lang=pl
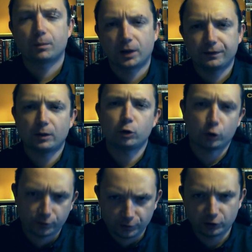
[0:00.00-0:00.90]
Pojawiają się
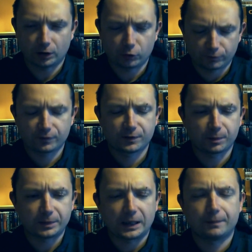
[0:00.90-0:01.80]
oczywiście, jak już
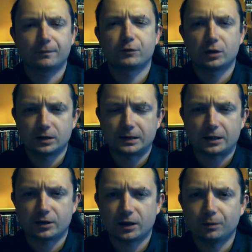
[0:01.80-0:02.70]
wspomniałem, wszyscy
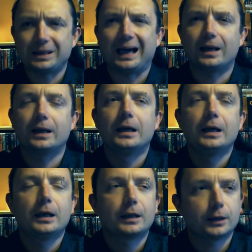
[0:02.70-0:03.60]
starzy znajomi, ale
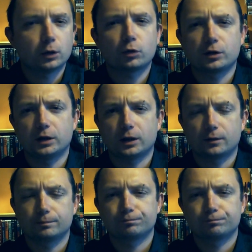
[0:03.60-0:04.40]
kilku z nich,